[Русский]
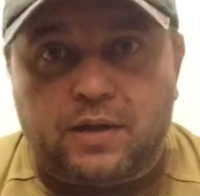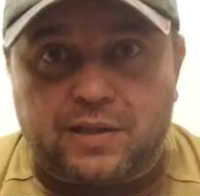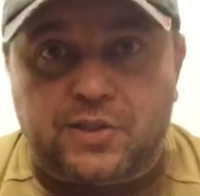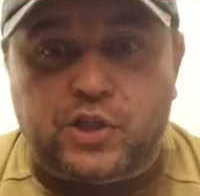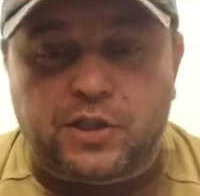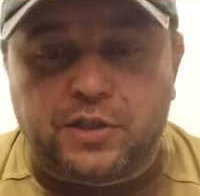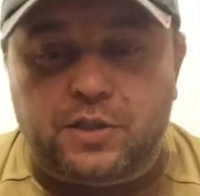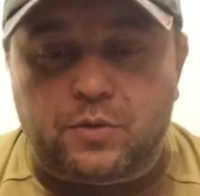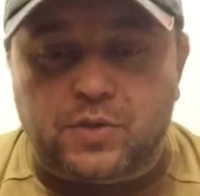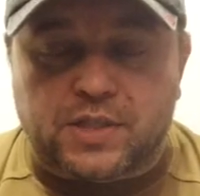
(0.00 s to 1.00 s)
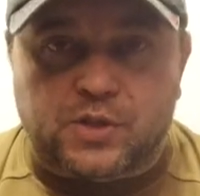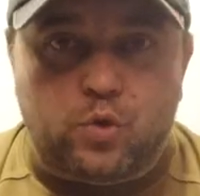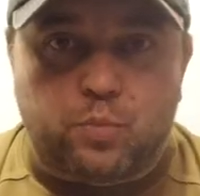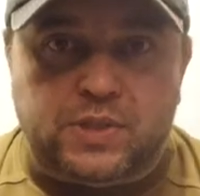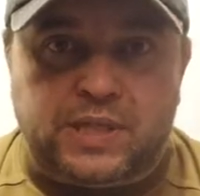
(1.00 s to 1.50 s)
калаши делаются с
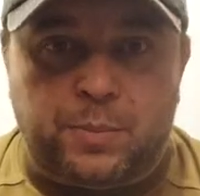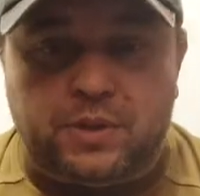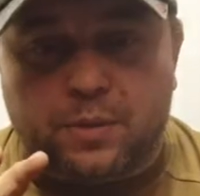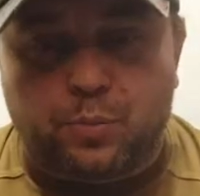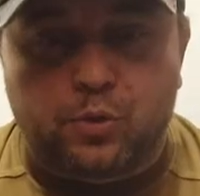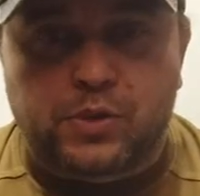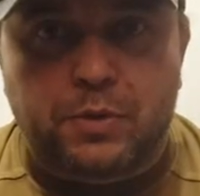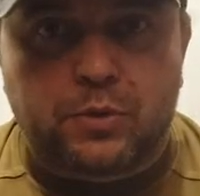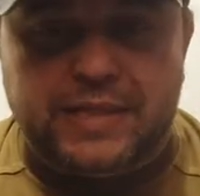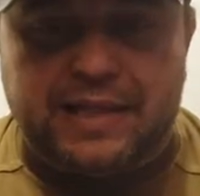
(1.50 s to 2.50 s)
допусками там плюс-минус